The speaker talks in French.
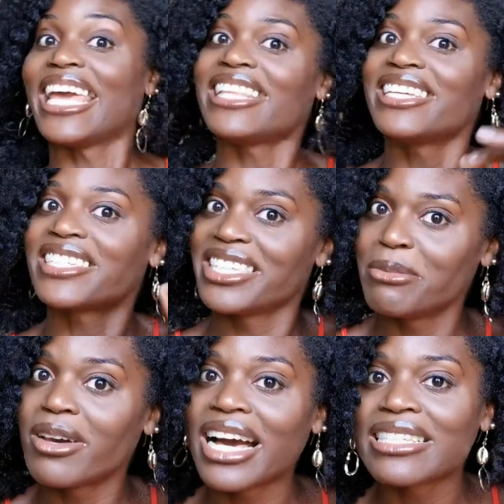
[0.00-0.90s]
il y a des gens
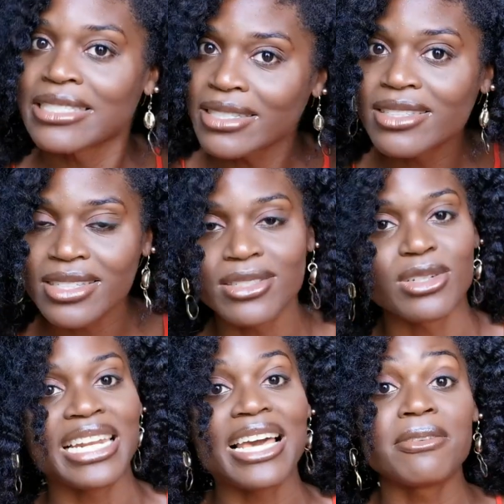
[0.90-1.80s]
qui meurent à 100 ans,
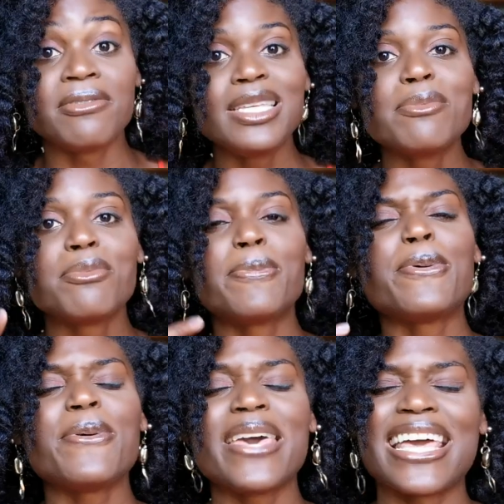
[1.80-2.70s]
donc la vie
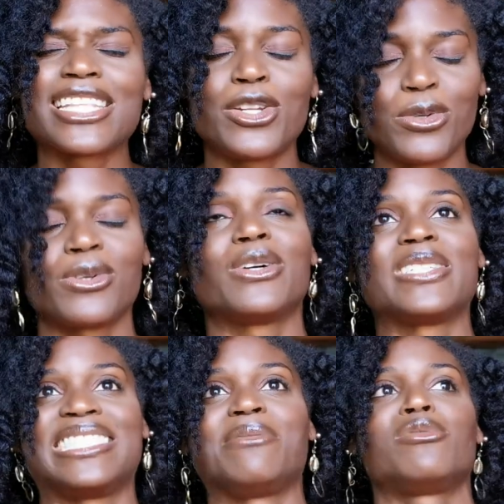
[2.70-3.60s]
être longue.
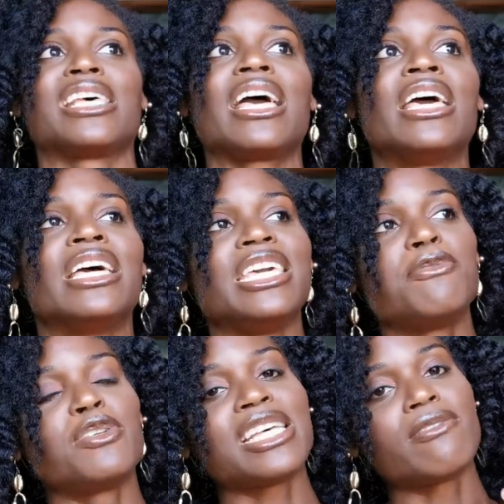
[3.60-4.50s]
Donc, c'est pour ça qu'il
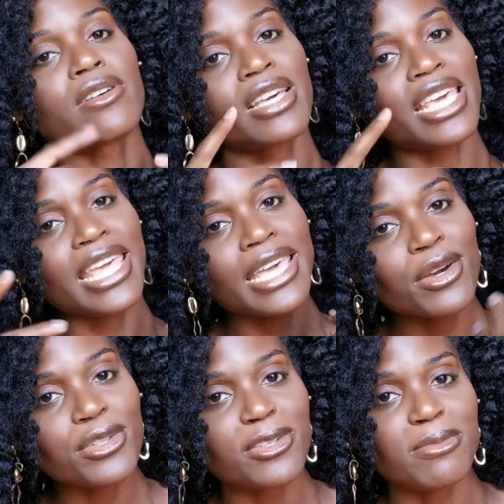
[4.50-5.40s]
faut savoir
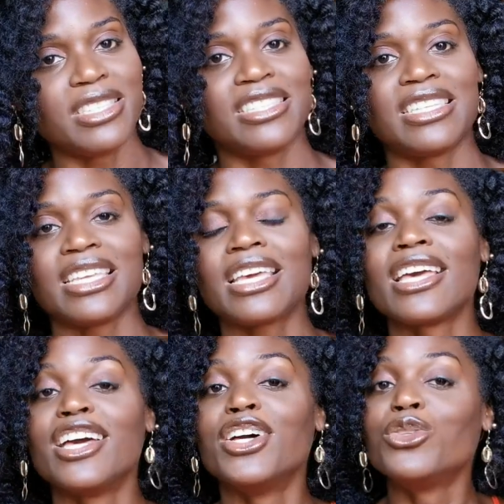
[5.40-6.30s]
économiser
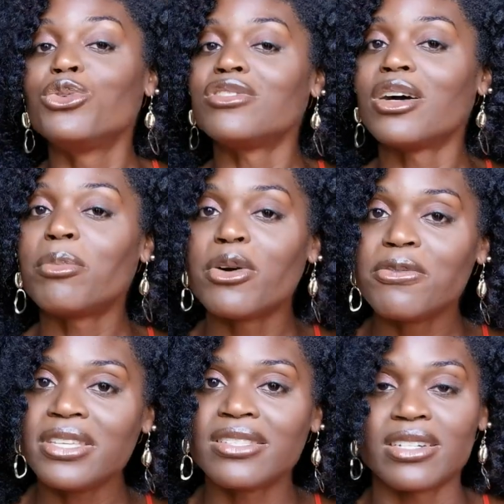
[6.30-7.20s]
tout en
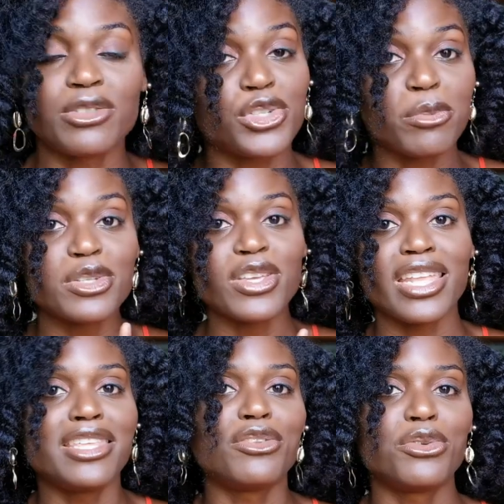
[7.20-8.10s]
profitant. Je pense que
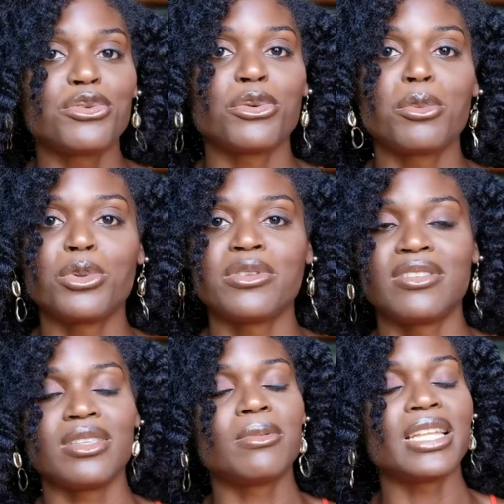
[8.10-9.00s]
les deux sont
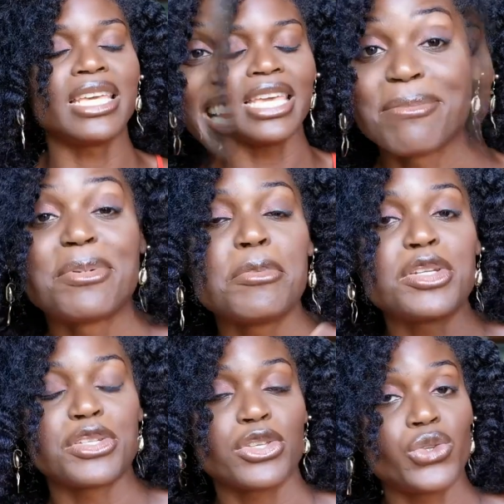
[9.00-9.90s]
possibles. La
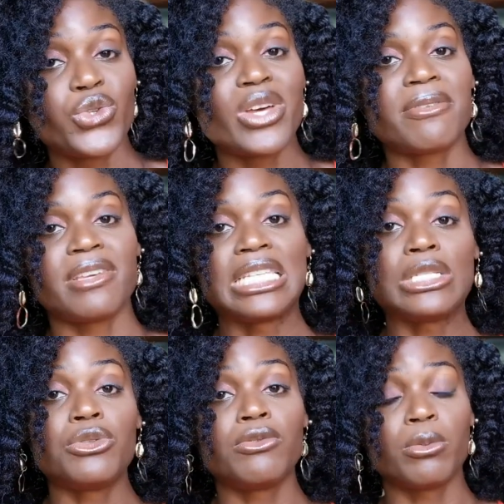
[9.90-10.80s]
première chose que tu dois faire
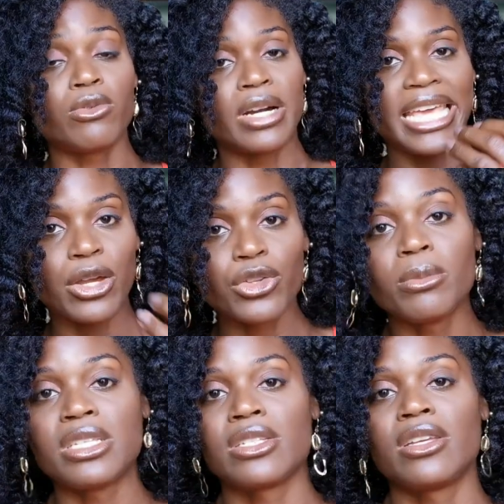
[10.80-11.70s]
si tu veux pouvoir
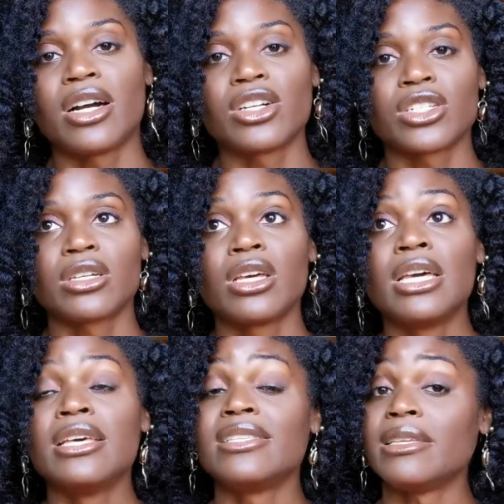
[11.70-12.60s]
économiser de l'argent,
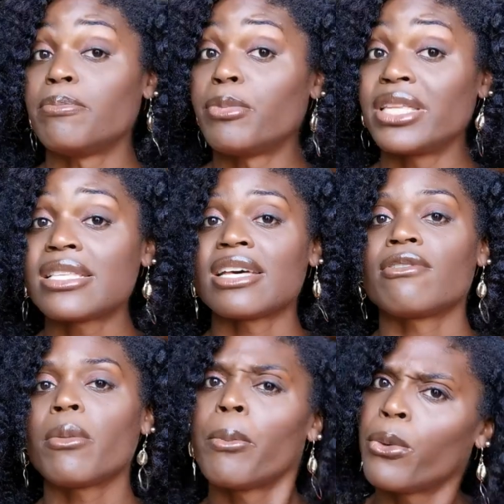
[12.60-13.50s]
c'est peut-être
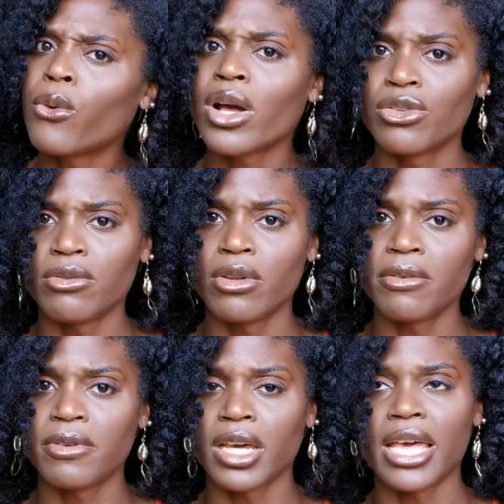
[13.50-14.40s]
savoir pourquoi tu veux le
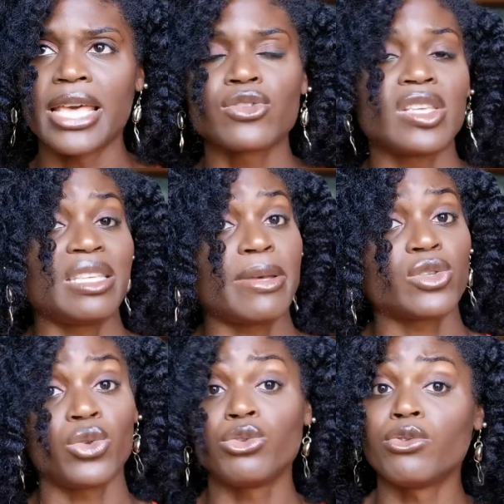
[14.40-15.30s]
faire. Est-ce que c'est parce
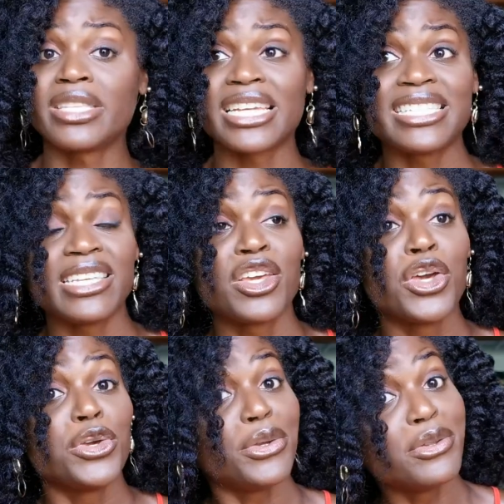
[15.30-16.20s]
que tu veux t'acheter
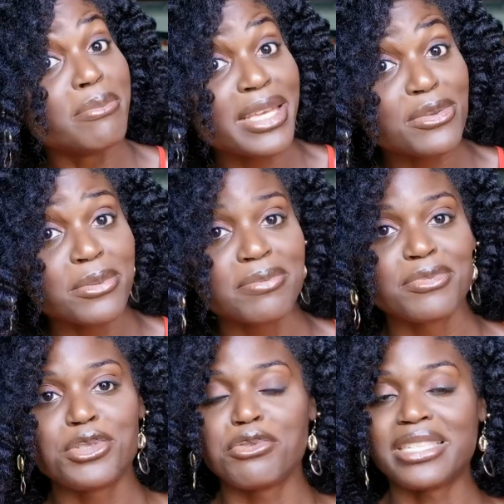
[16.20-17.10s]
une maison,
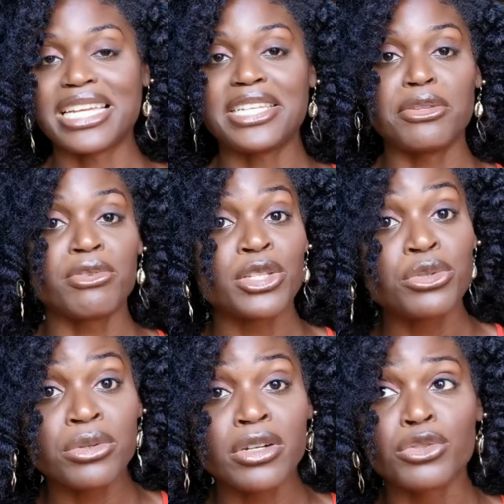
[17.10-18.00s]
tu veux t'acheter une
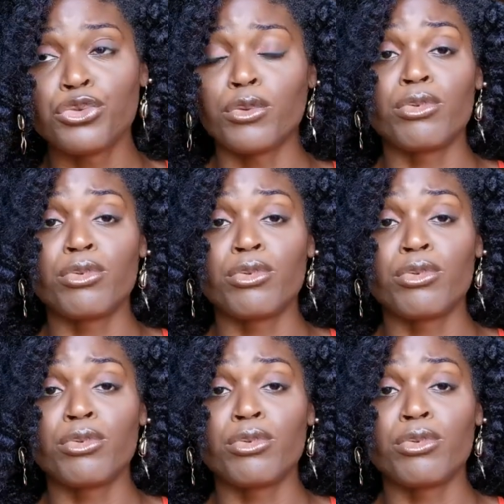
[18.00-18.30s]
voiture, tu veux